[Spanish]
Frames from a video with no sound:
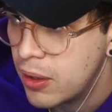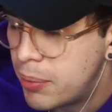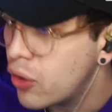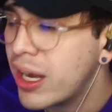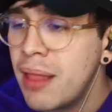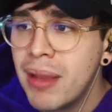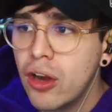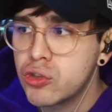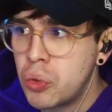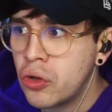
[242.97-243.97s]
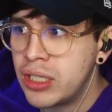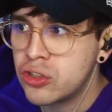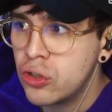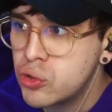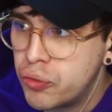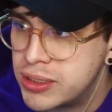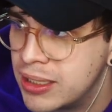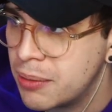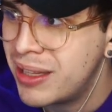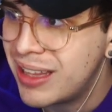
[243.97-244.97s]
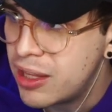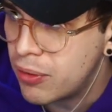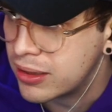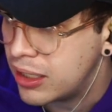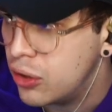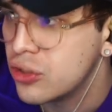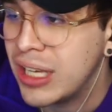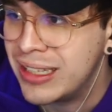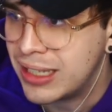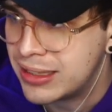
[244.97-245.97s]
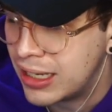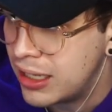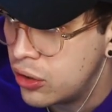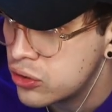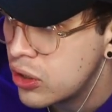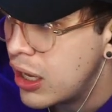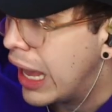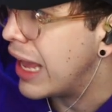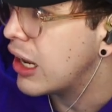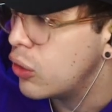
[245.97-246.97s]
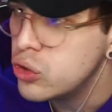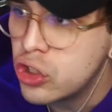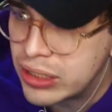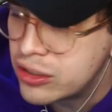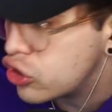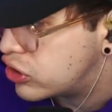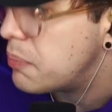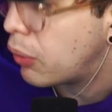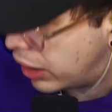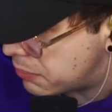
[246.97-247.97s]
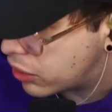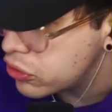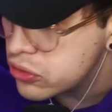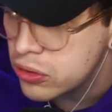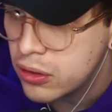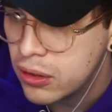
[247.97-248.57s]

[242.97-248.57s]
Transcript: Pero créanme que los juegos ya son lo suficientemente divertidos, entretenidos e incluso tensos y polémicos